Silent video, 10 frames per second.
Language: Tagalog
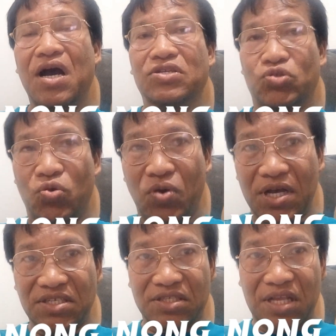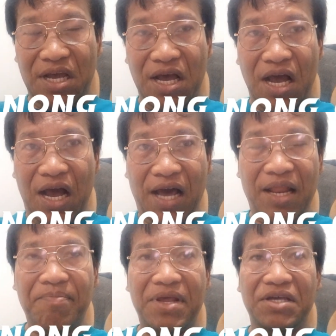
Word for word: As long as na alam